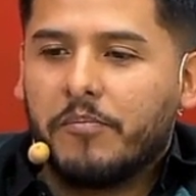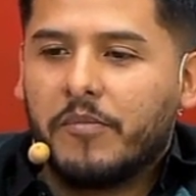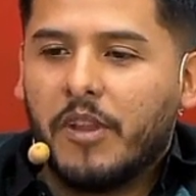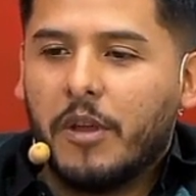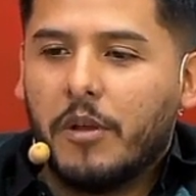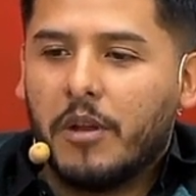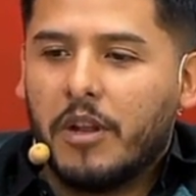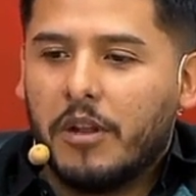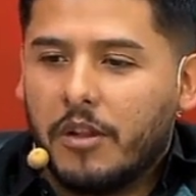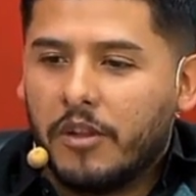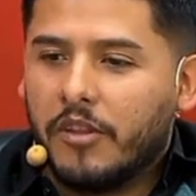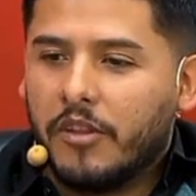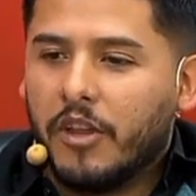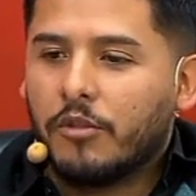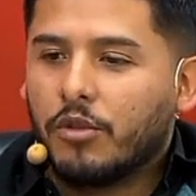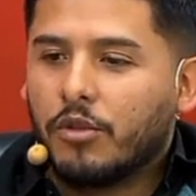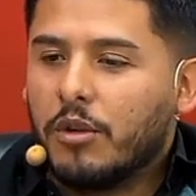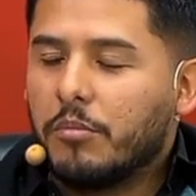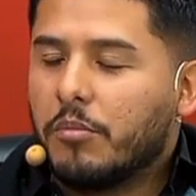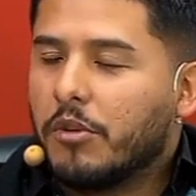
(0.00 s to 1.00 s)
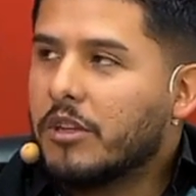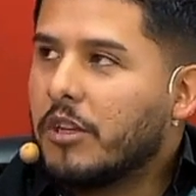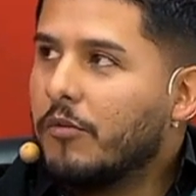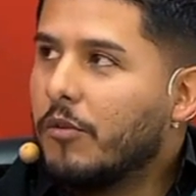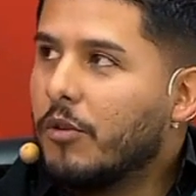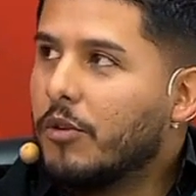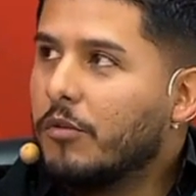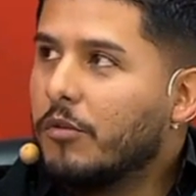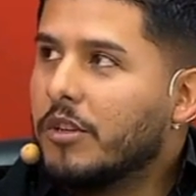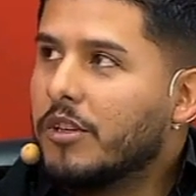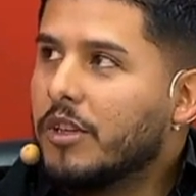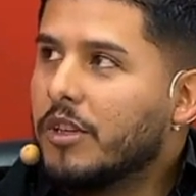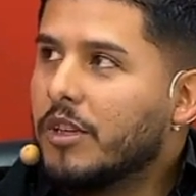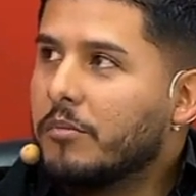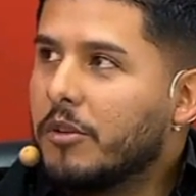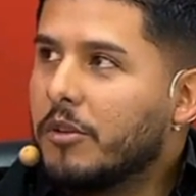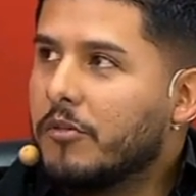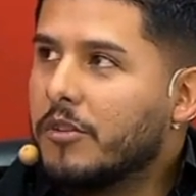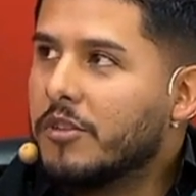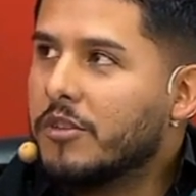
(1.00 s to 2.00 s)
del, dentro del portafolio ¿viste? de
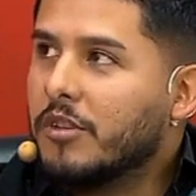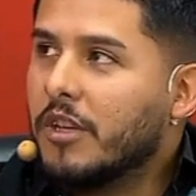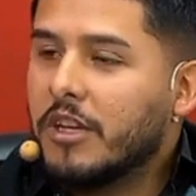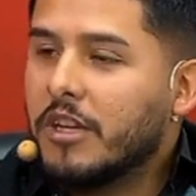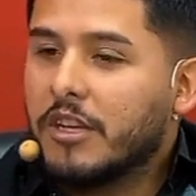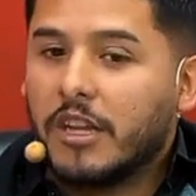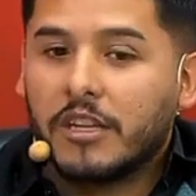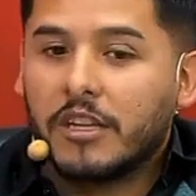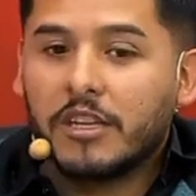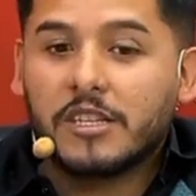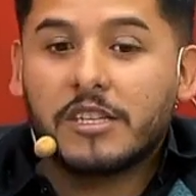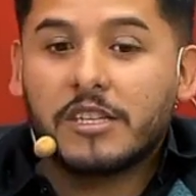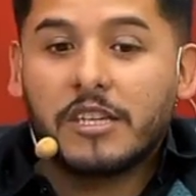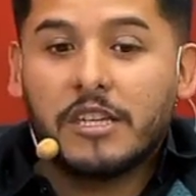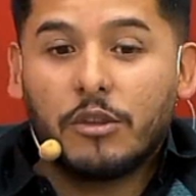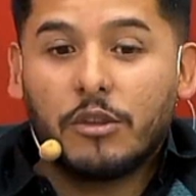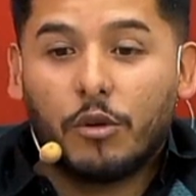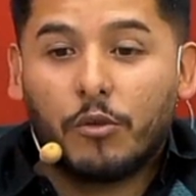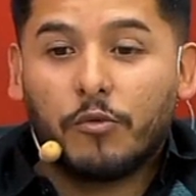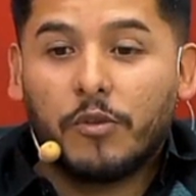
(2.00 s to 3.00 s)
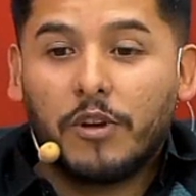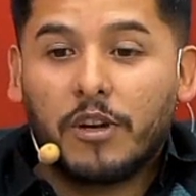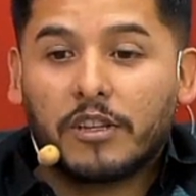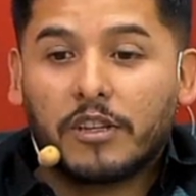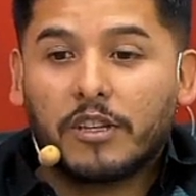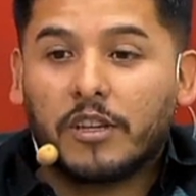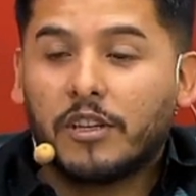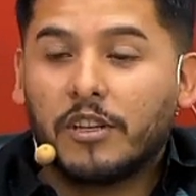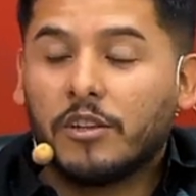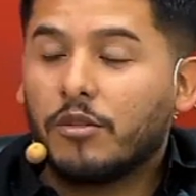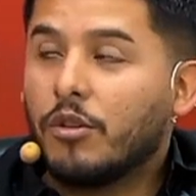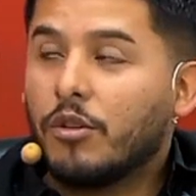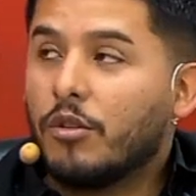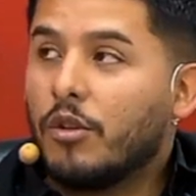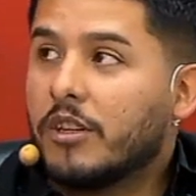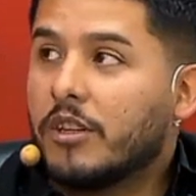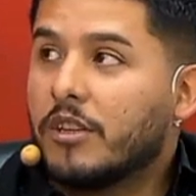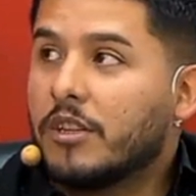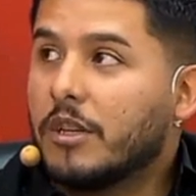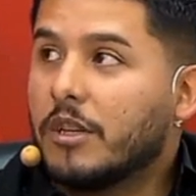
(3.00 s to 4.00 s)
profesionalidades y de ofertas dentro de
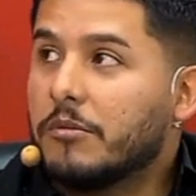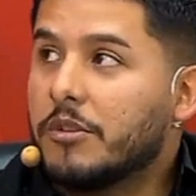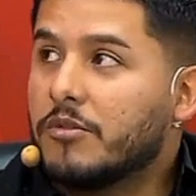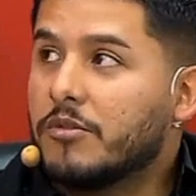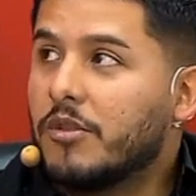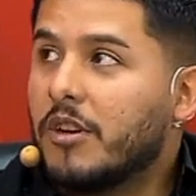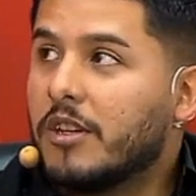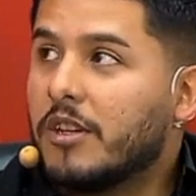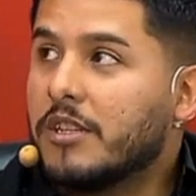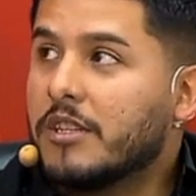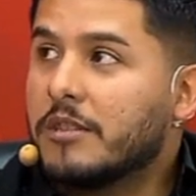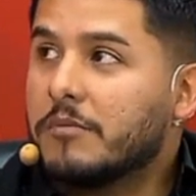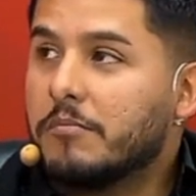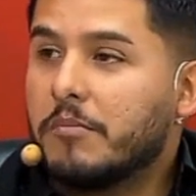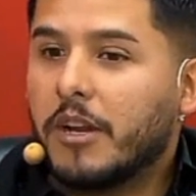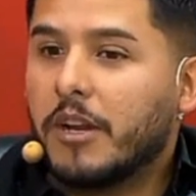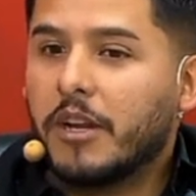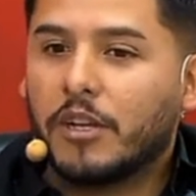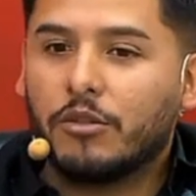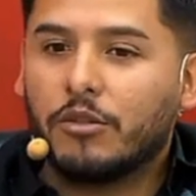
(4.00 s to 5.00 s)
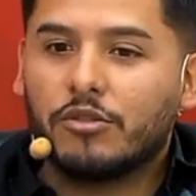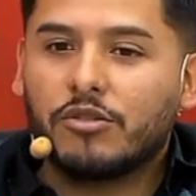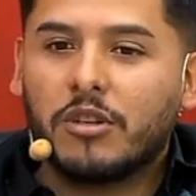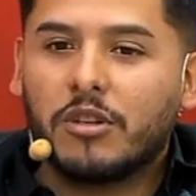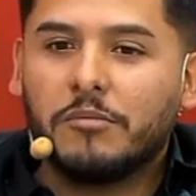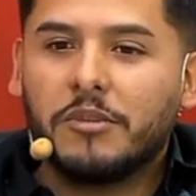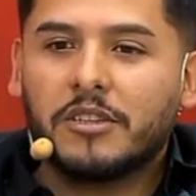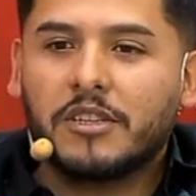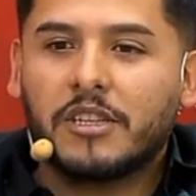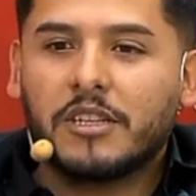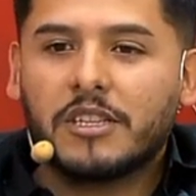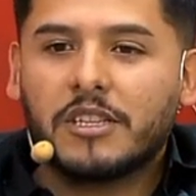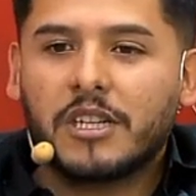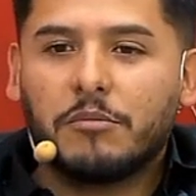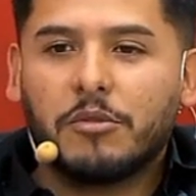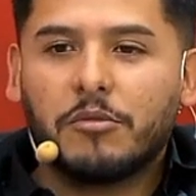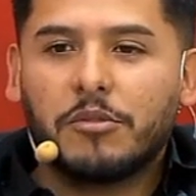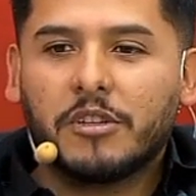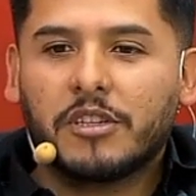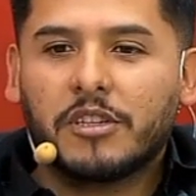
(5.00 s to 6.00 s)
los artistas visuales, para que no solamente
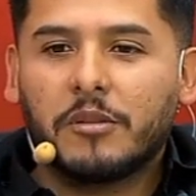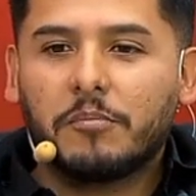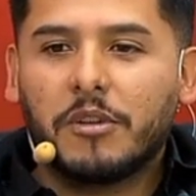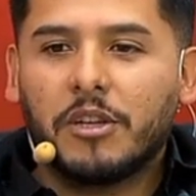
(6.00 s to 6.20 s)
hayamos ¿viste?